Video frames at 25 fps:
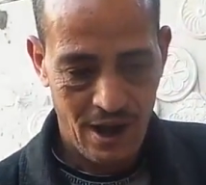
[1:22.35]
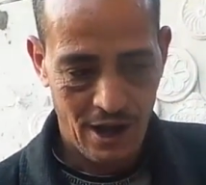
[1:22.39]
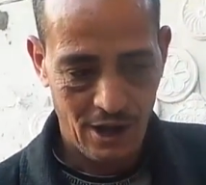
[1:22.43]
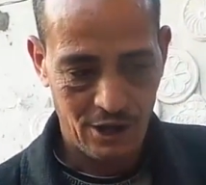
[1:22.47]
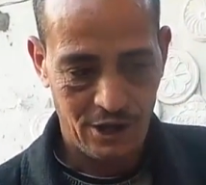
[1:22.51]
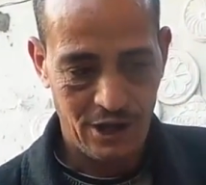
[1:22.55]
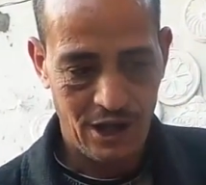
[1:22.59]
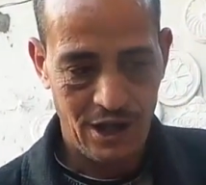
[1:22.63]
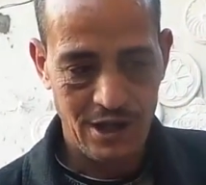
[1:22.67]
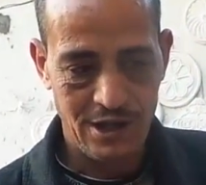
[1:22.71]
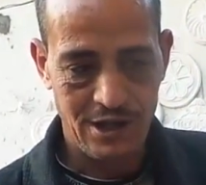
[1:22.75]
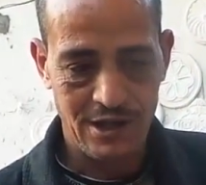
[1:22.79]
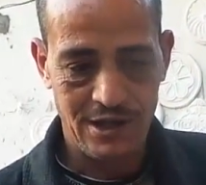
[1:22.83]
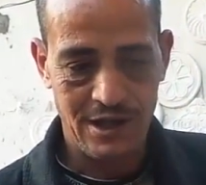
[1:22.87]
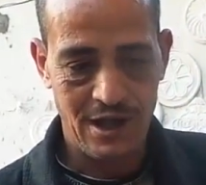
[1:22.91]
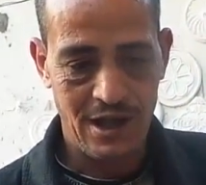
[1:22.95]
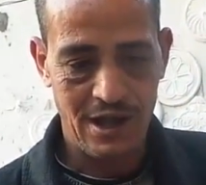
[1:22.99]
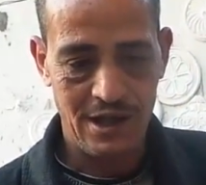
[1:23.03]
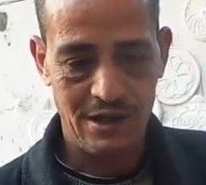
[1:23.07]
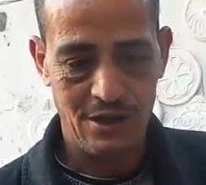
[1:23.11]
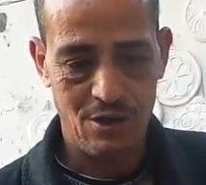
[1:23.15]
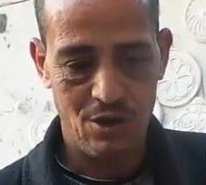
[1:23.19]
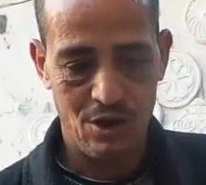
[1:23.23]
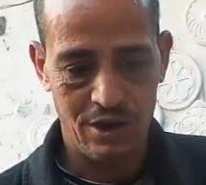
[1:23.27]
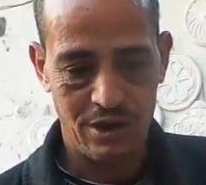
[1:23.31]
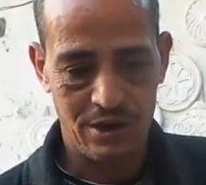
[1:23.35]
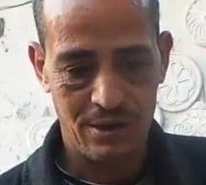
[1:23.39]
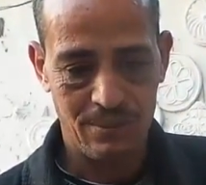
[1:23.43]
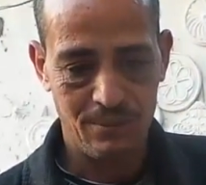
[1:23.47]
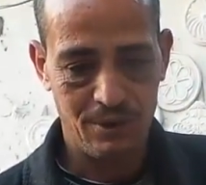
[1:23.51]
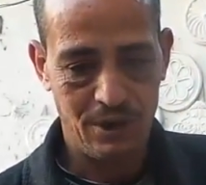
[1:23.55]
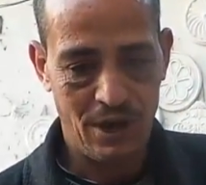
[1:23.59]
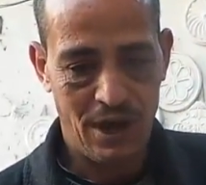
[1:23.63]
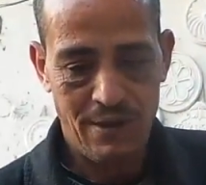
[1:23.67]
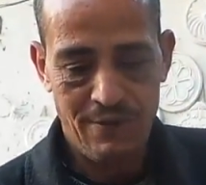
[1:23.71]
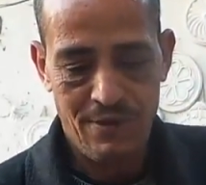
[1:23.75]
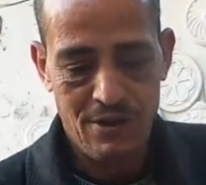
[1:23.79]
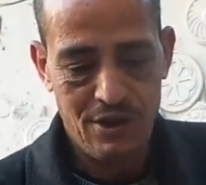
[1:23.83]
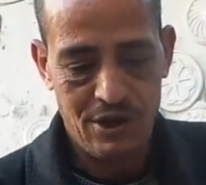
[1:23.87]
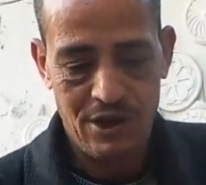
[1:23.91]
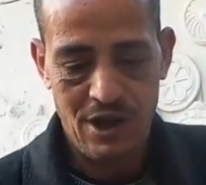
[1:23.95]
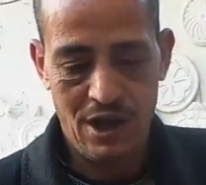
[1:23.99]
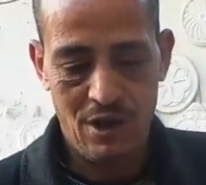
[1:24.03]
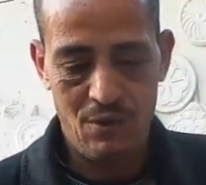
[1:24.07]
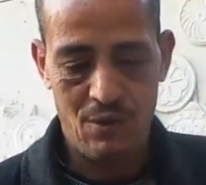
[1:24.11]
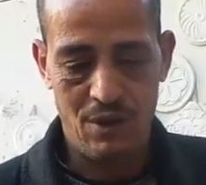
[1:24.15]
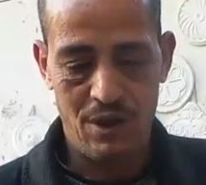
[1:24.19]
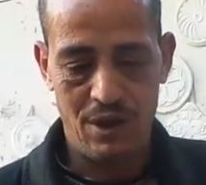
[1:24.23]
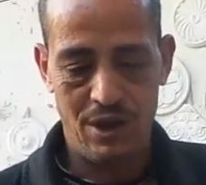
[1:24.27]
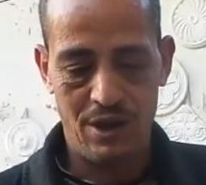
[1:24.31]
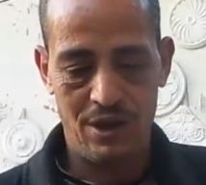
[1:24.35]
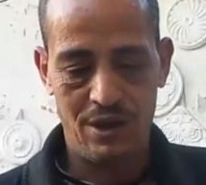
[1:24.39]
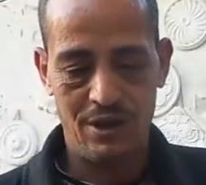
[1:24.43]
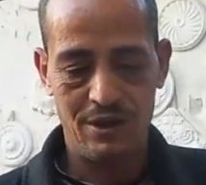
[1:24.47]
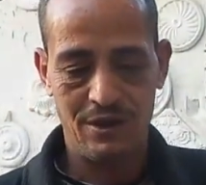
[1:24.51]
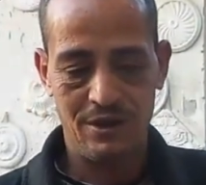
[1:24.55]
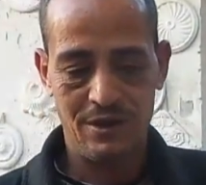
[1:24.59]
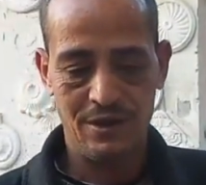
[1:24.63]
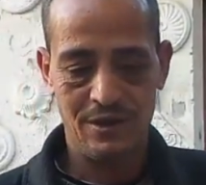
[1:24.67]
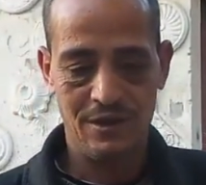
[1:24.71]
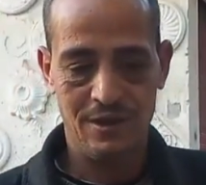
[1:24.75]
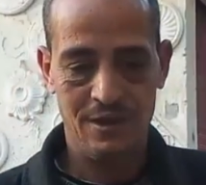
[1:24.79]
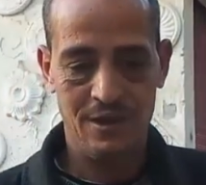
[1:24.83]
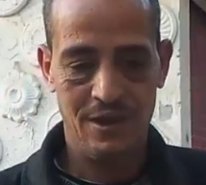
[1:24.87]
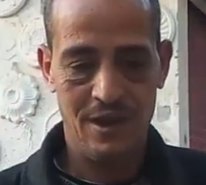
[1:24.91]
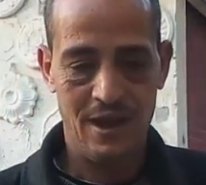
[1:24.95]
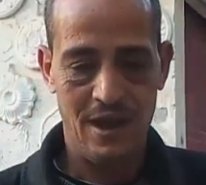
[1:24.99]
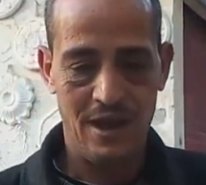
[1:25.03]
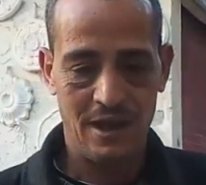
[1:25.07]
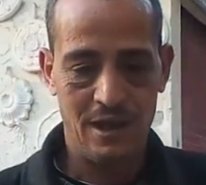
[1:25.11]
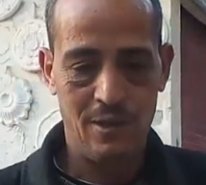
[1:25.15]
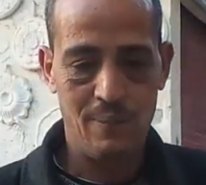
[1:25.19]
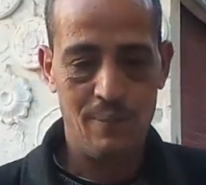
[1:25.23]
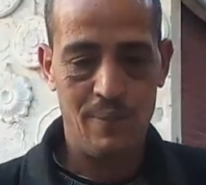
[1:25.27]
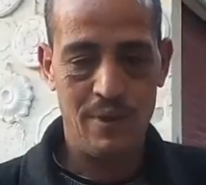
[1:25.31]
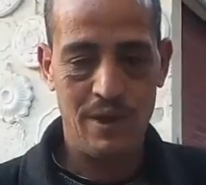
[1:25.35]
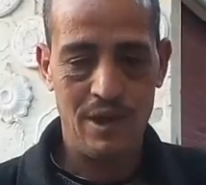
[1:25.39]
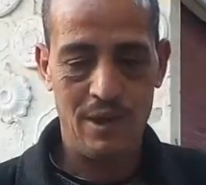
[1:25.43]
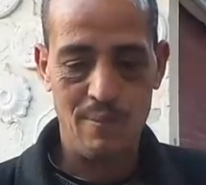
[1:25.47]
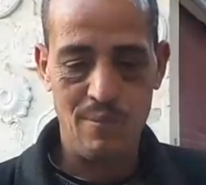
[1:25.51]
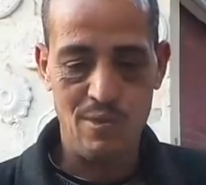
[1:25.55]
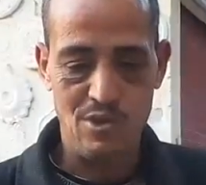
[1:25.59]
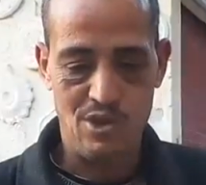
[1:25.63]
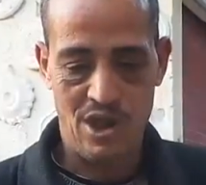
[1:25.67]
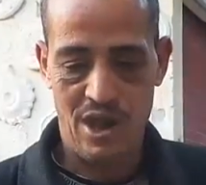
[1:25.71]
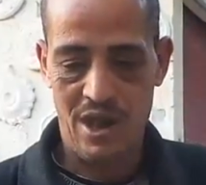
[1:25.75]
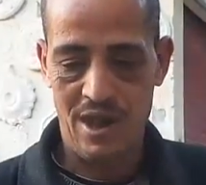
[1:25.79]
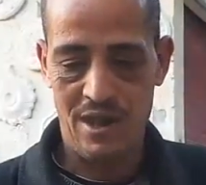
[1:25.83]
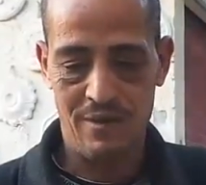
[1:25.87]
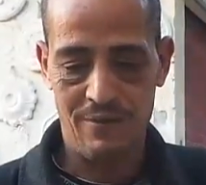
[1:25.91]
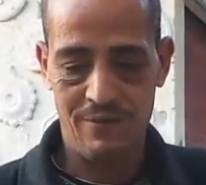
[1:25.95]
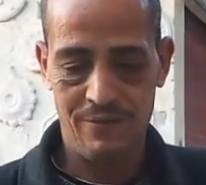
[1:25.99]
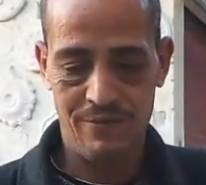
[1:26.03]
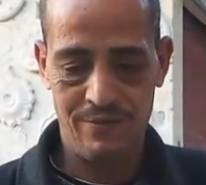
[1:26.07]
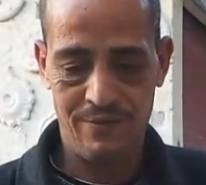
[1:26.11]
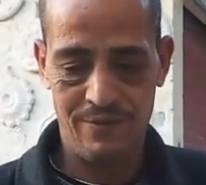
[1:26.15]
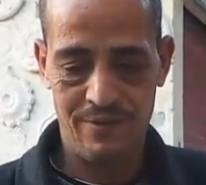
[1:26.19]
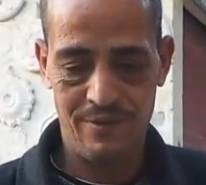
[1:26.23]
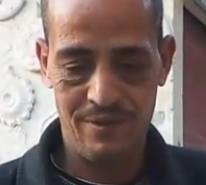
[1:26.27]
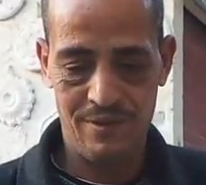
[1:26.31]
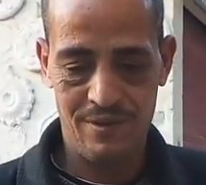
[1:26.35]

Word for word: هشتغل ازاي دلوقتي مش عارف اشتغل والله اجيب منين مش عارف